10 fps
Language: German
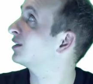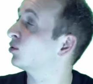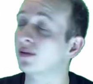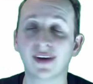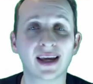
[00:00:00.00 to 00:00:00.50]

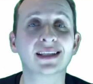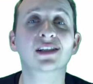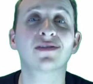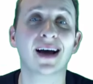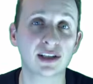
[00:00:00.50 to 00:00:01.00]
Gleichungen werden
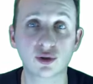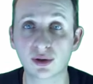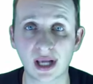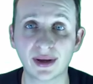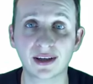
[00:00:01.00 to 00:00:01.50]
jetzt quasi
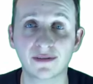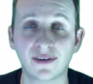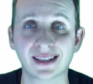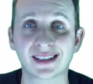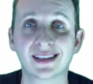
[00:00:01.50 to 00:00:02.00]

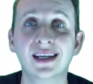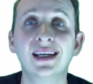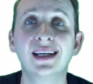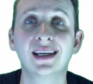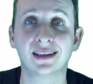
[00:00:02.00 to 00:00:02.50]
zusammengefasst.
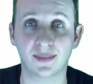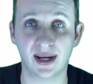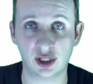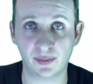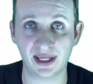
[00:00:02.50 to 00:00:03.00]

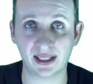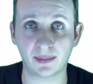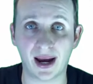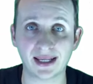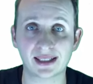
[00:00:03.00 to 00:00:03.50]
Man spricht
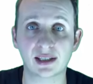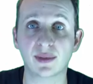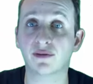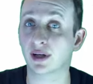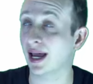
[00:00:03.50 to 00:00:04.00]
dann
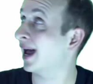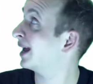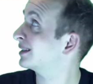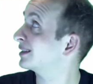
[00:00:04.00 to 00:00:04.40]
meistens immer von der